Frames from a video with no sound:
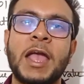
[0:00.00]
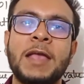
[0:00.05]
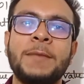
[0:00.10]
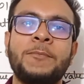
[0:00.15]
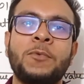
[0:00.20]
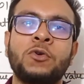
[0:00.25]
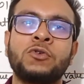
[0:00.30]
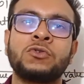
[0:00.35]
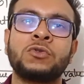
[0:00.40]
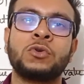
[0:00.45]
এই
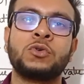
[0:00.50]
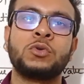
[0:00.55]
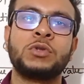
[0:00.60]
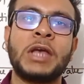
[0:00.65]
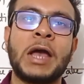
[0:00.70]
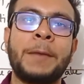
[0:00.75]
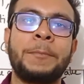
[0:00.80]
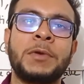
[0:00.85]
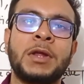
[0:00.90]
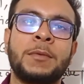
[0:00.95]
পর্যন্ত
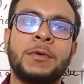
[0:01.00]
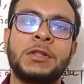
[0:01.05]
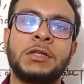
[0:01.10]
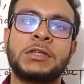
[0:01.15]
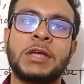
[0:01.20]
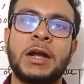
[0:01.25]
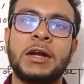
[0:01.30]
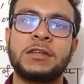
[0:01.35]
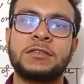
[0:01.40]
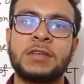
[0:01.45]
যদি আপনি
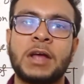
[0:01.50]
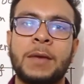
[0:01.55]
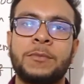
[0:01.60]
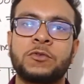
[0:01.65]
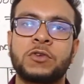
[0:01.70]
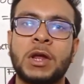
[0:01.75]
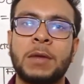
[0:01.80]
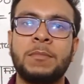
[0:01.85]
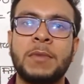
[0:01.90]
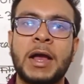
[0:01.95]
আমাদের চ্যানেলটি
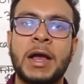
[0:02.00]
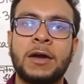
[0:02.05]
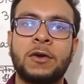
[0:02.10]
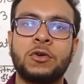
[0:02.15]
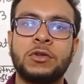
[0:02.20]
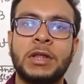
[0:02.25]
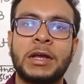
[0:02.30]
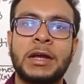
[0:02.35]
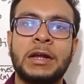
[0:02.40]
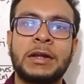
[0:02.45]
সাবস্ক্রাইব না
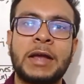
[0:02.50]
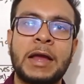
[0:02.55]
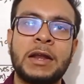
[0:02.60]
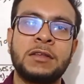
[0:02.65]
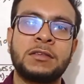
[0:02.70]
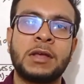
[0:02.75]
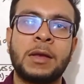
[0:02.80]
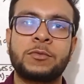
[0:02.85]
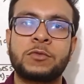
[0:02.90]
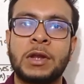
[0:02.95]
করে থাকেন
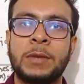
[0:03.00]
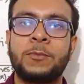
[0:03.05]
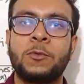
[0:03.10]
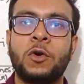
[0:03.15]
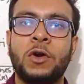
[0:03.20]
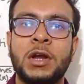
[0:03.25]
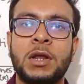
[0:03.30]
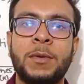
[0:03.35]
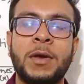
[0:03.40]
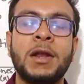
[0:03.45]
কাইন্ডলি সাবস্ক্রাইব
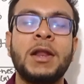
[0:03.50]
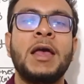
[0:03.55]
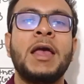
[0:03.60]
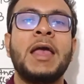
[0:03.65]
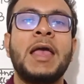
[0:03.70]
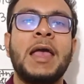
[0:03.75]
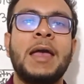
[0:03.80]
করে নেবেন